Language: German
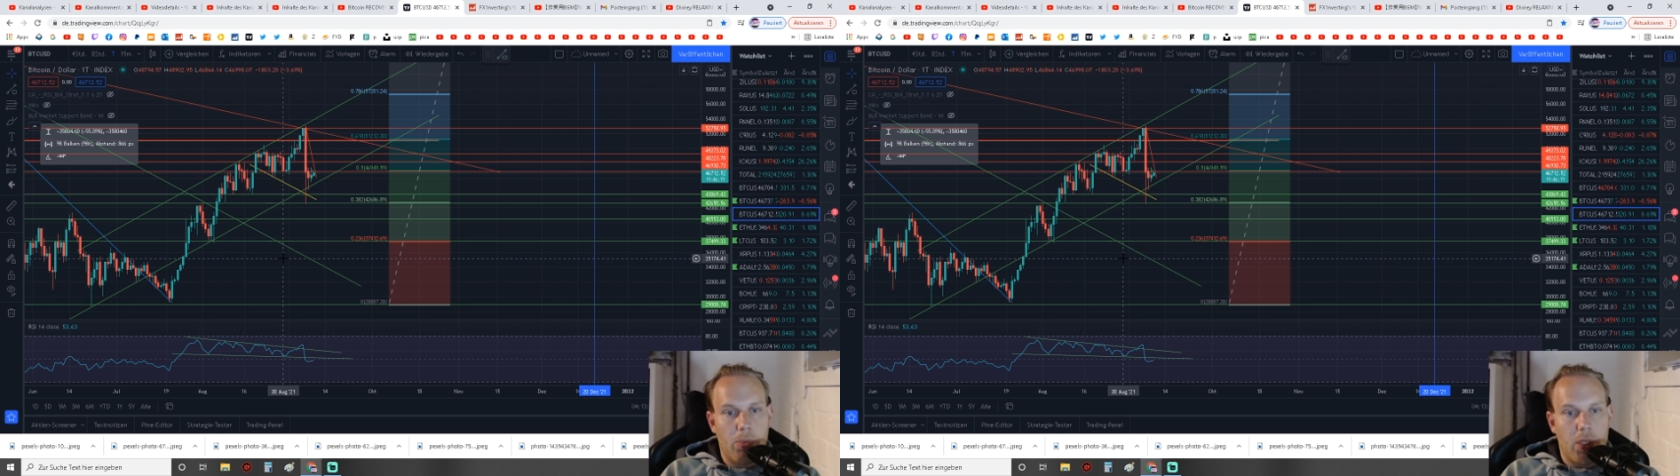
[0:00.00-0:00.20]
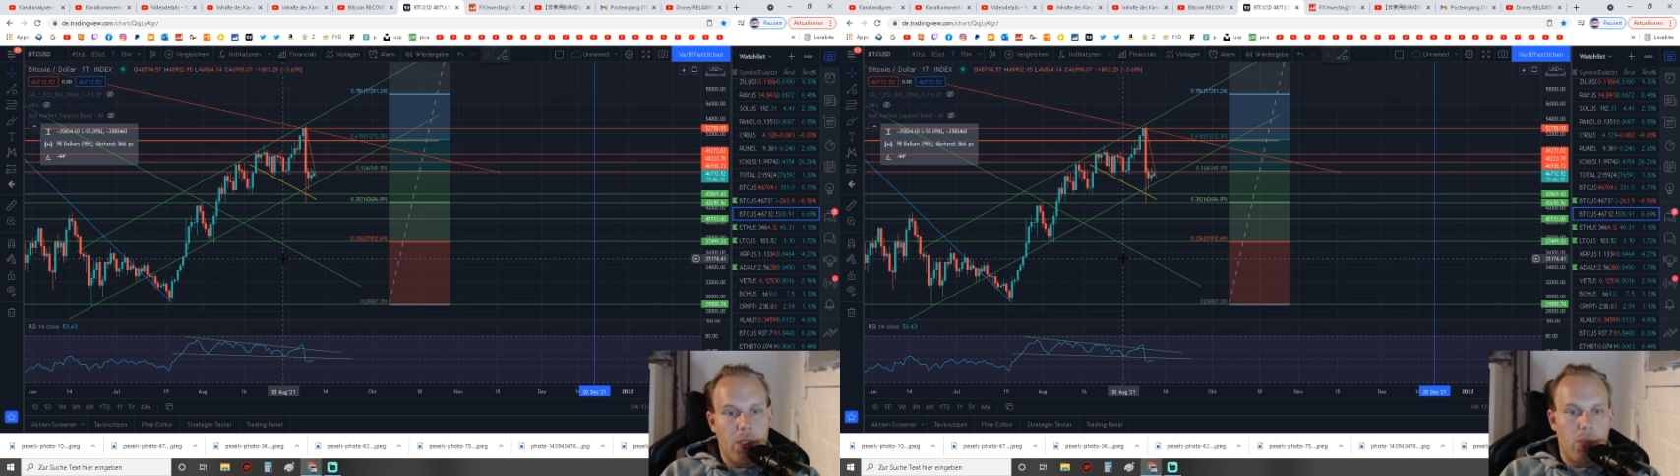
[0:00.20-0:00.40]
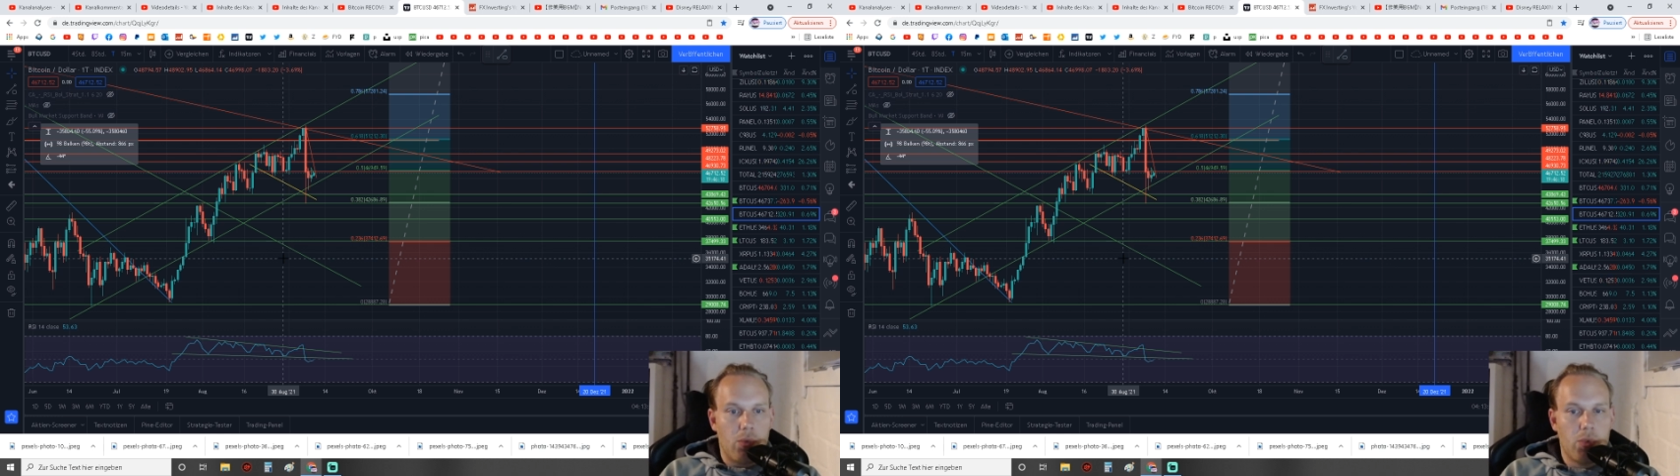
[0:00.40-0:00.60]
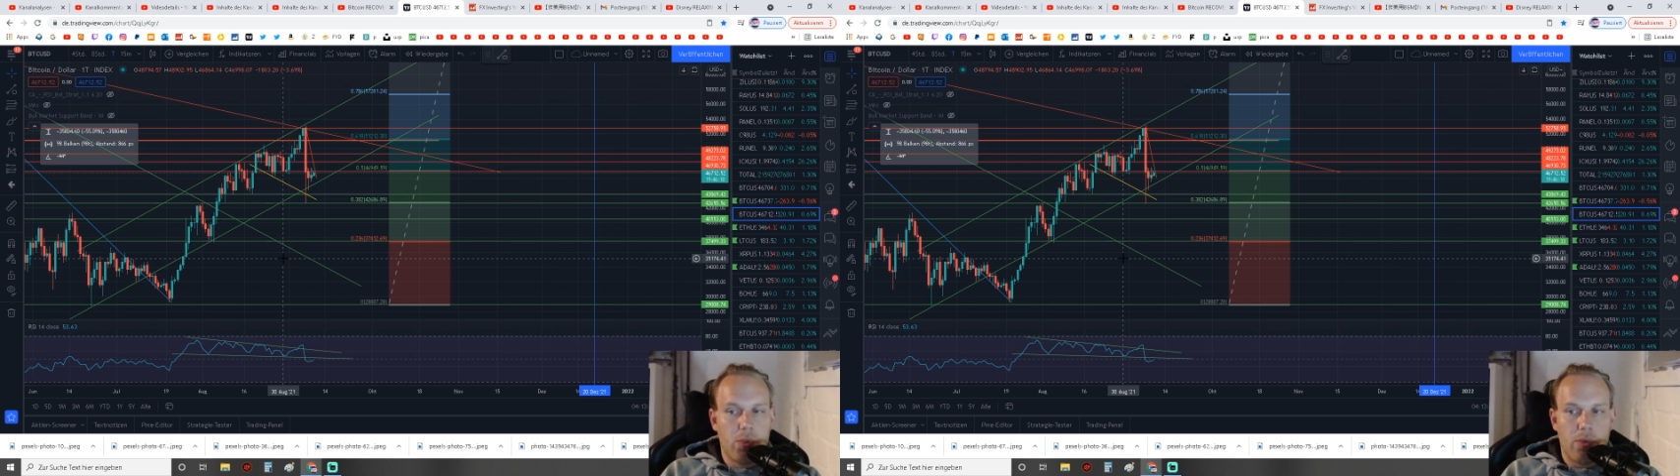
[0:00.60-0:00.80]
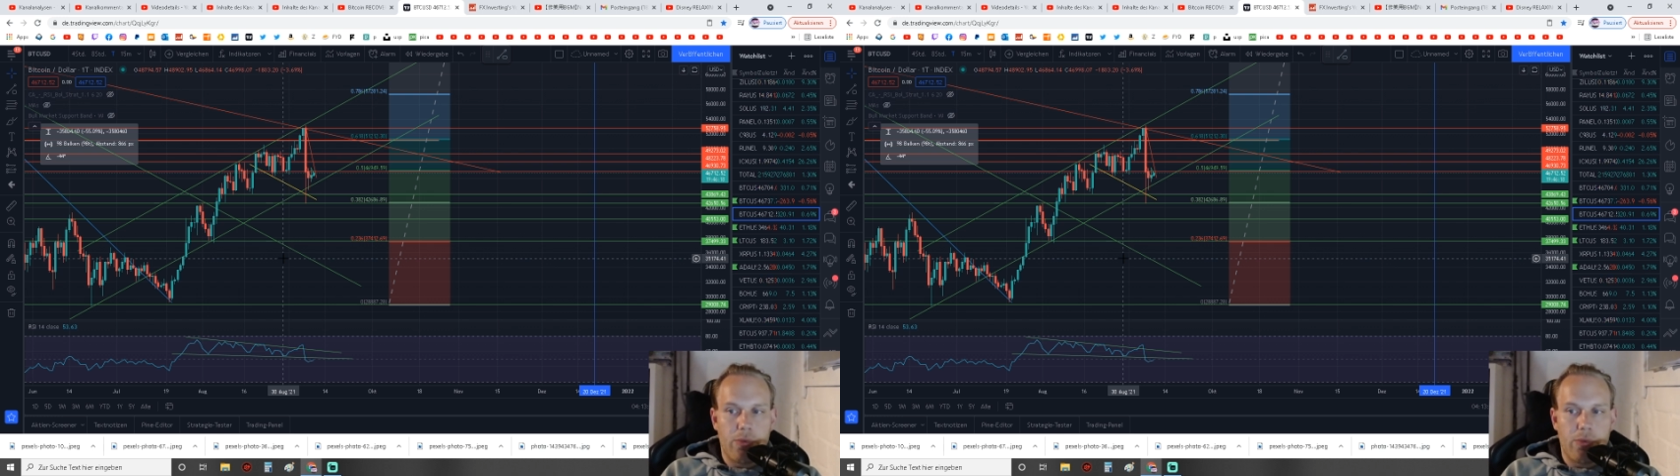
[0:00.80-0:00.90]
Analysen